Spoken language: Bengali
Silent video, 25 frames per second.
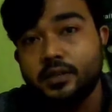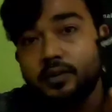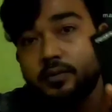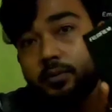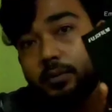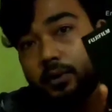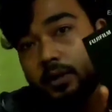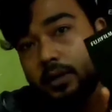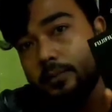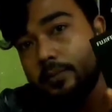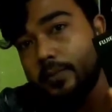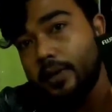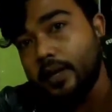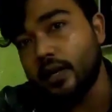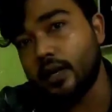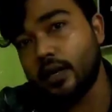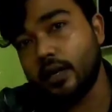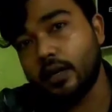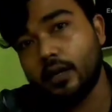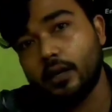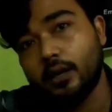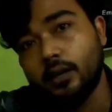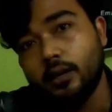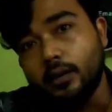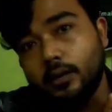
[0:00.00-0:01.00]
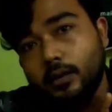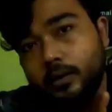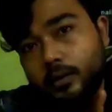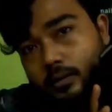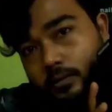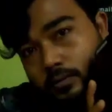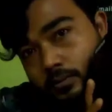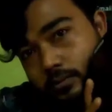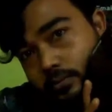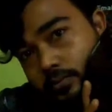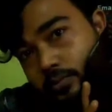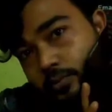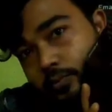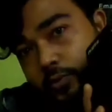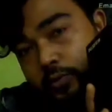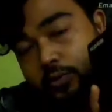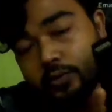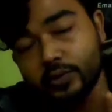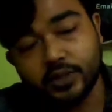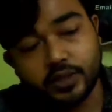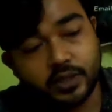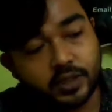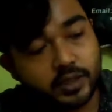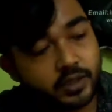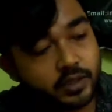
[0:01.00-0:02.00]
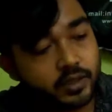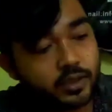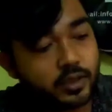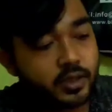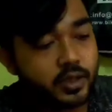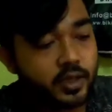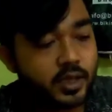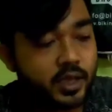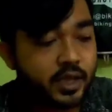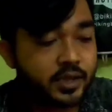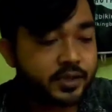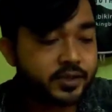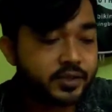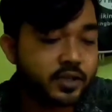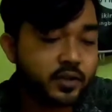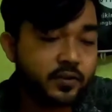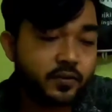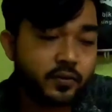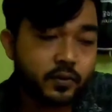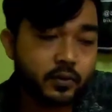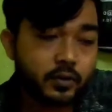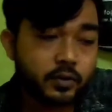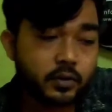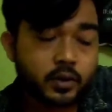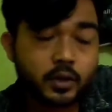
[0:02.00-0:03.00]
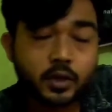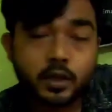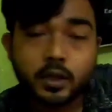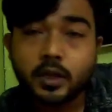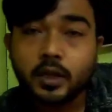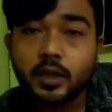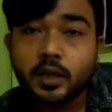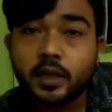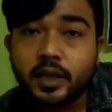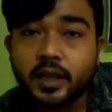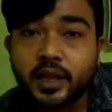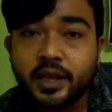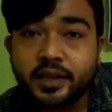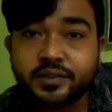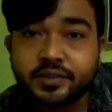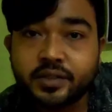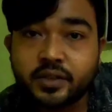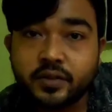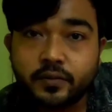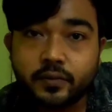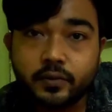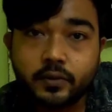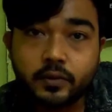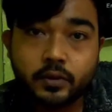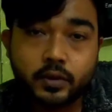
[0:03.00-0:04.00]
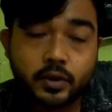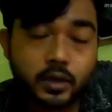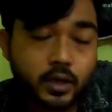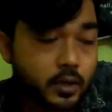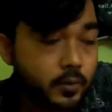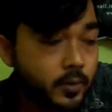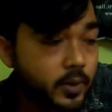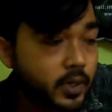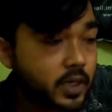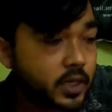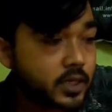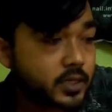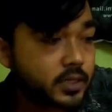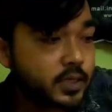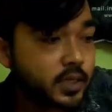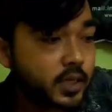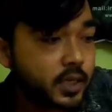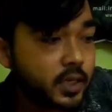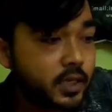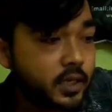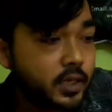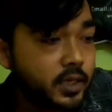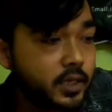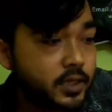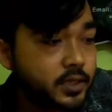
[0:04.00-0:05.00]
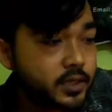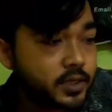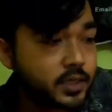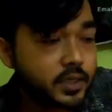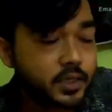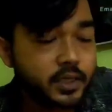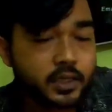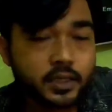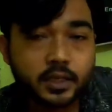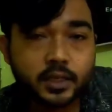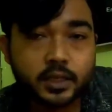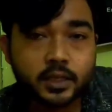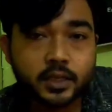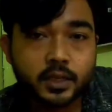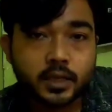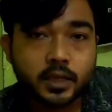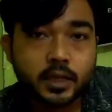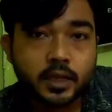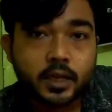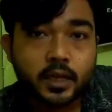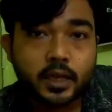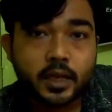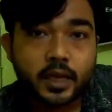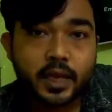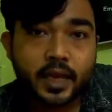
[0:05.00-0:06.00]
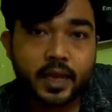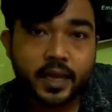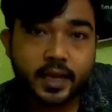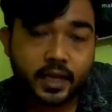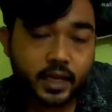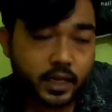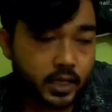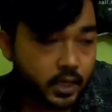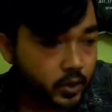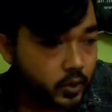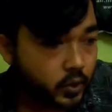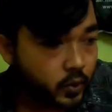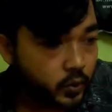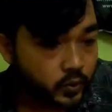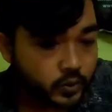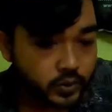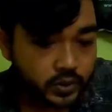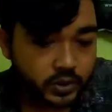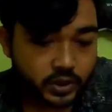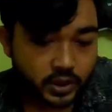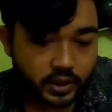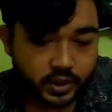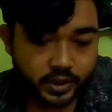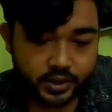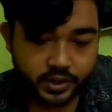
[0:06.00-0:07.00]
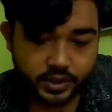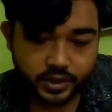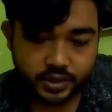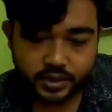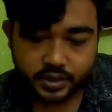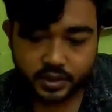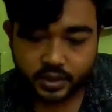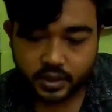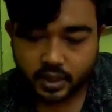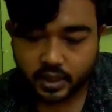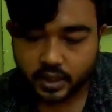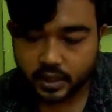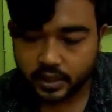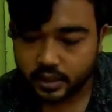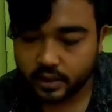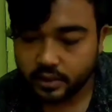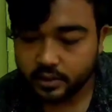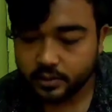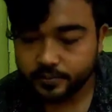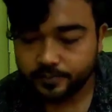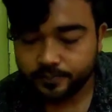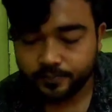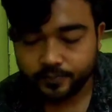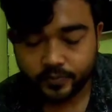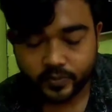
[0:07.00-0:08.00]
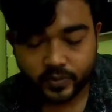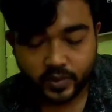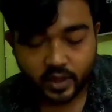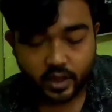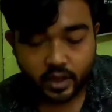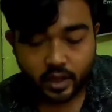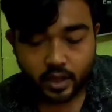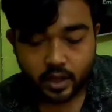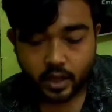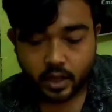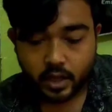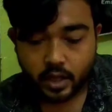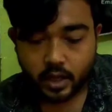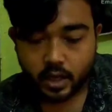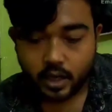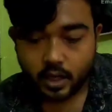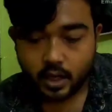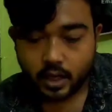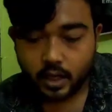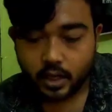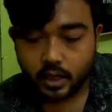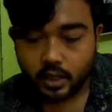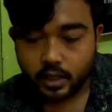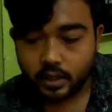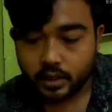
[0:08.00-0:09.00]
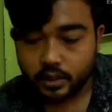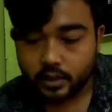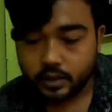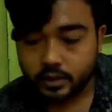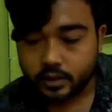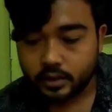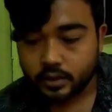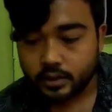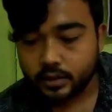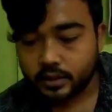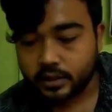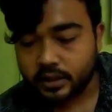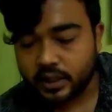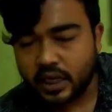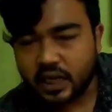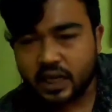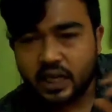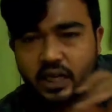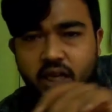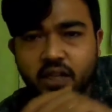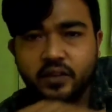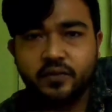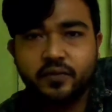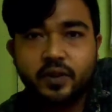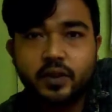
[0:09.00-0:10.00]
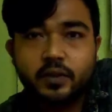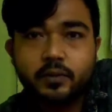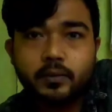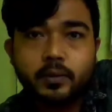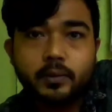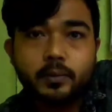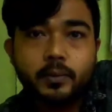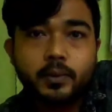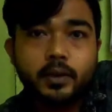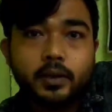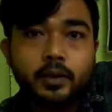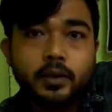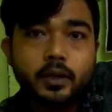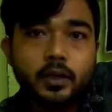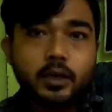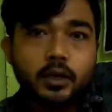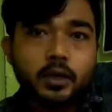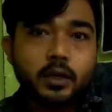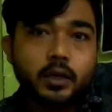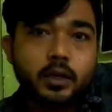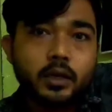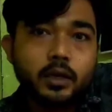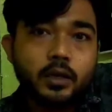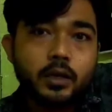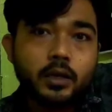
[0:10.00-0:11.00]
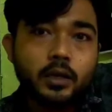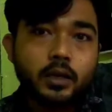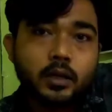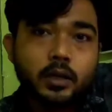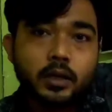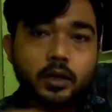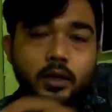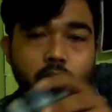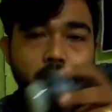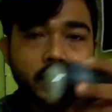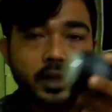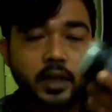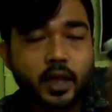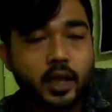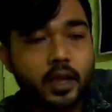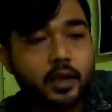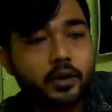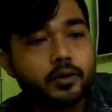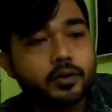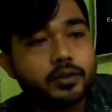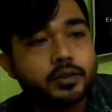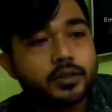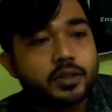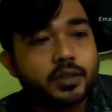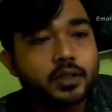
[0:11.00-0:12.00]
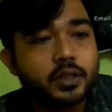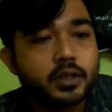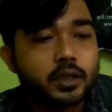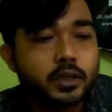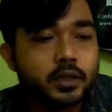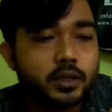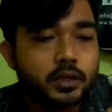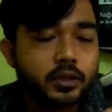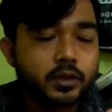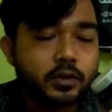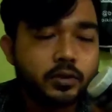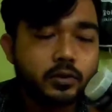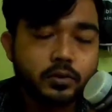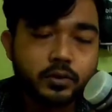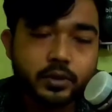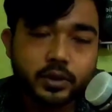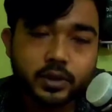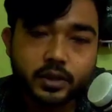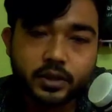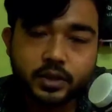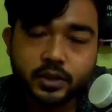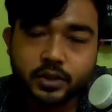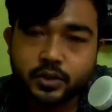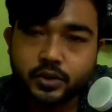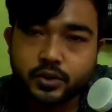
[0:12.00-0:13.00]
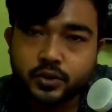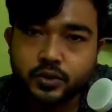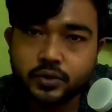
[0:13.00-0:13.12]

ফার্স্টে বলি ফুজির এক্সটি ফোর এক্সটি ফোর আমার কাছ থেকে নিয়েছে এক লাখ উনতিরিশ হাজার আর থার্টি ফাইভ এমএনটা নেয় হচ্ছে ওই